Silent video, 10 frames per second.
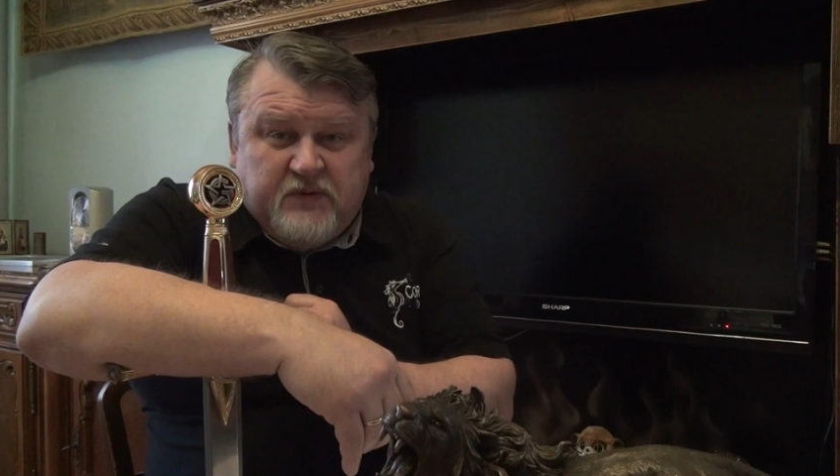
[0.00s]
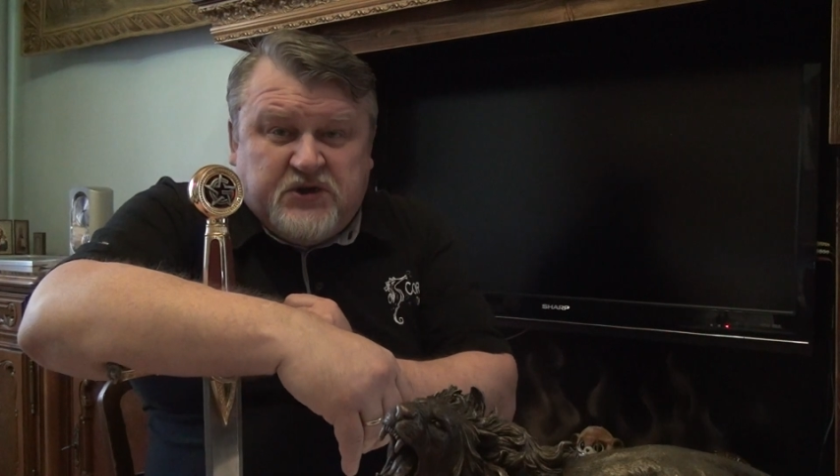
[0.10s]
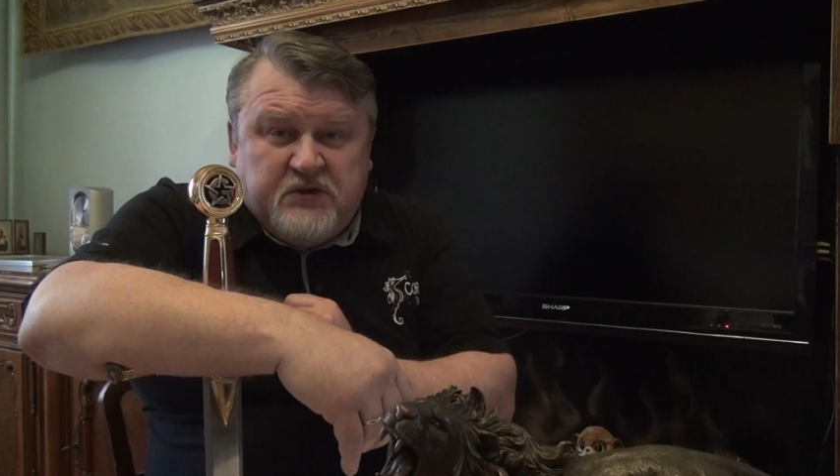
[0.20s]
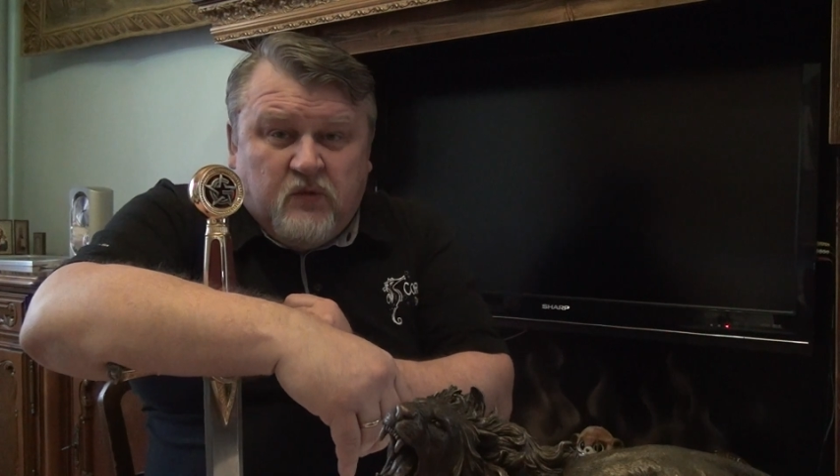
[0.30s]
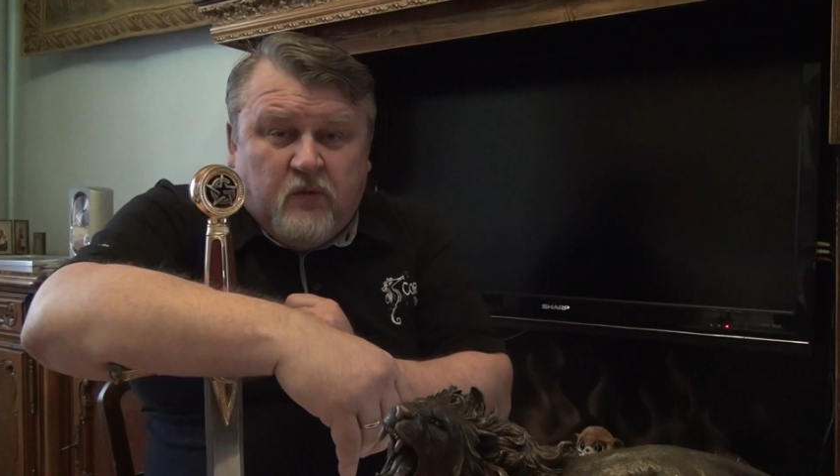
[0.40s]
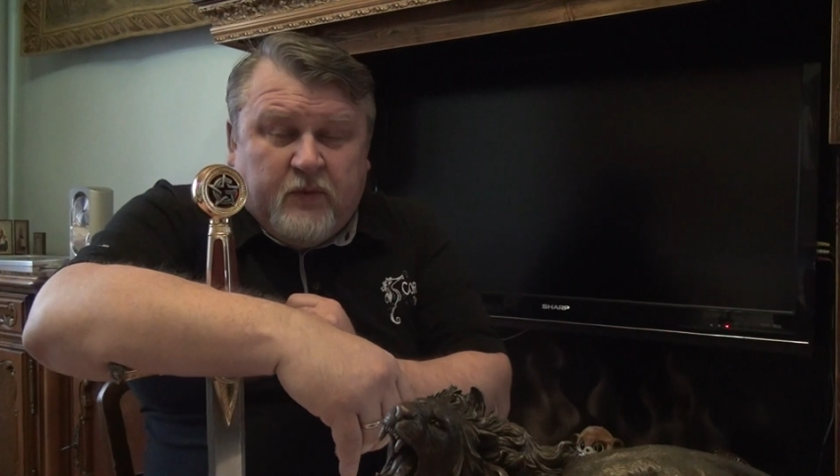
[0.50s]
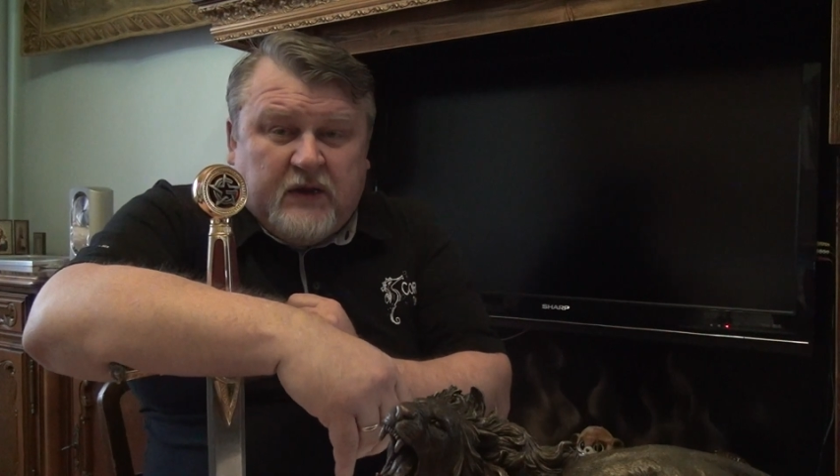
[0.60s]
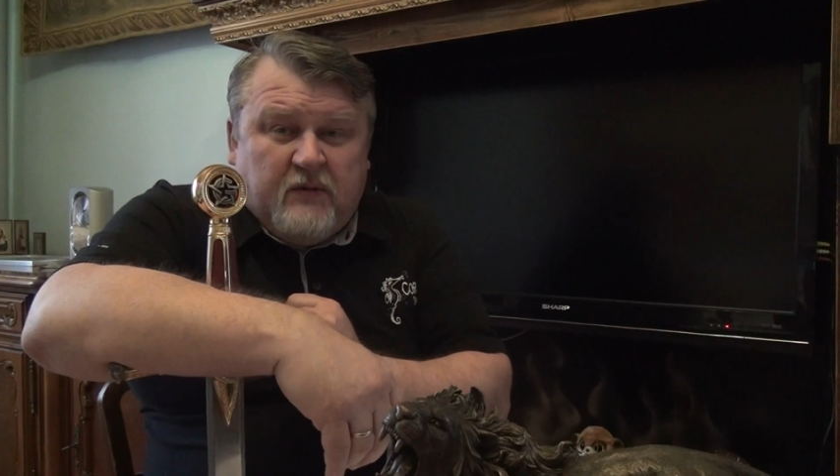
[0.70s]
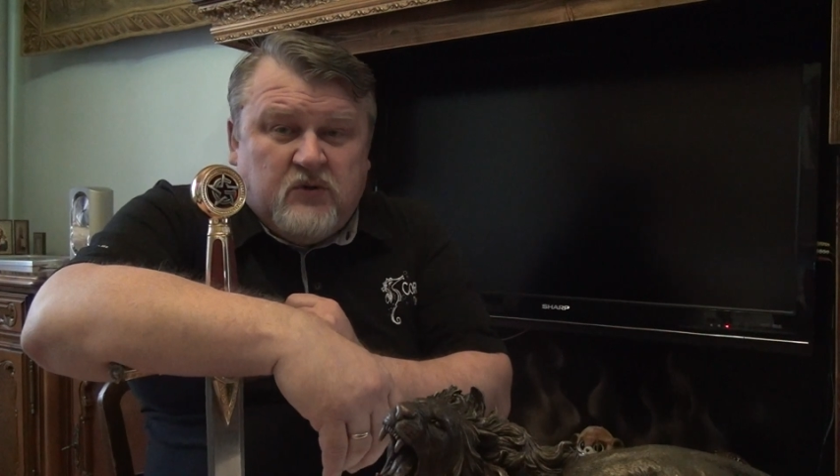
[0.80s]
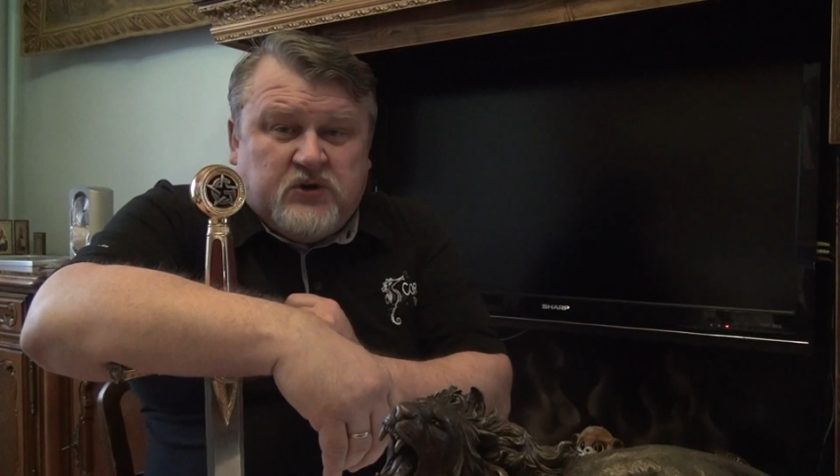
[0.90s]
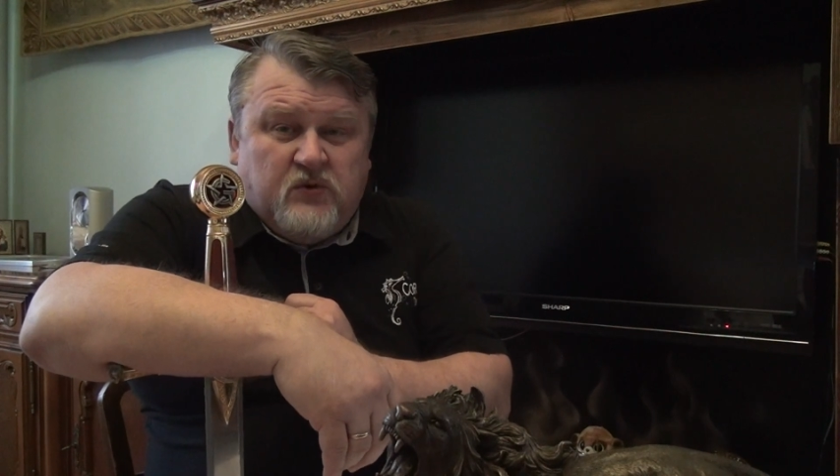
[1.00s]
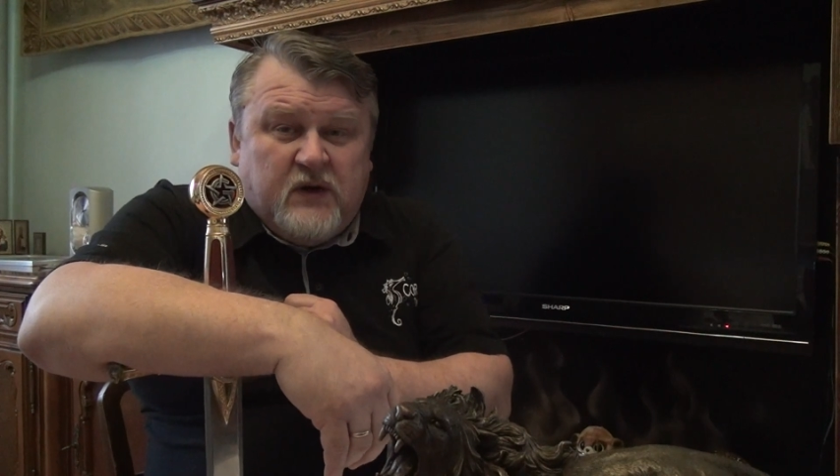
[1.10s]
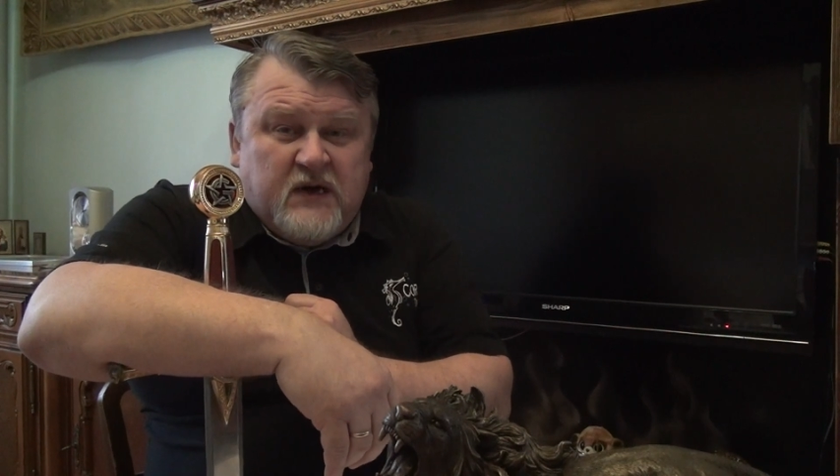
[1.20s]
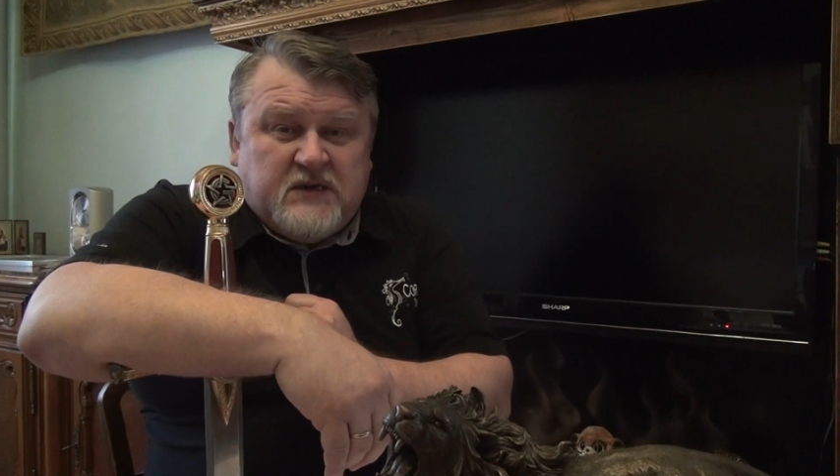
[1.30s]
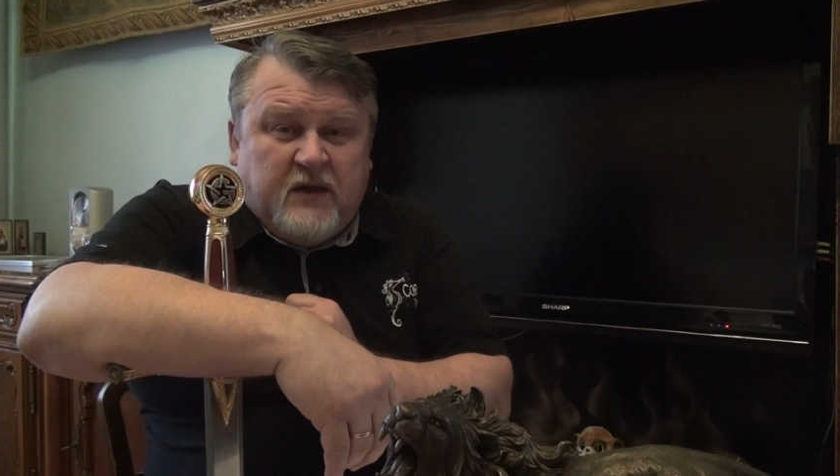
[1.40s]
Почему? Потому что у
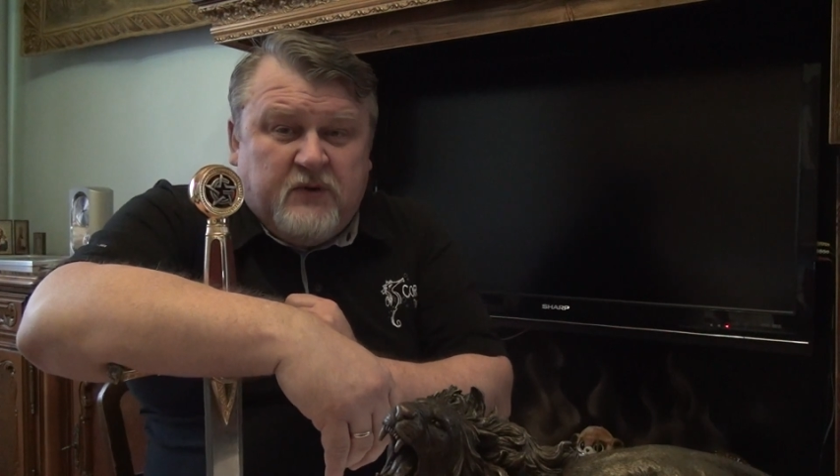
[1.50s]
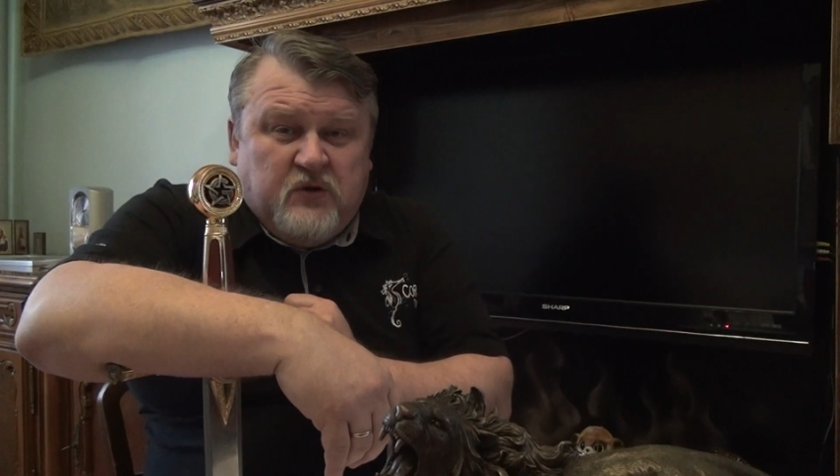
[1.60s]
нас там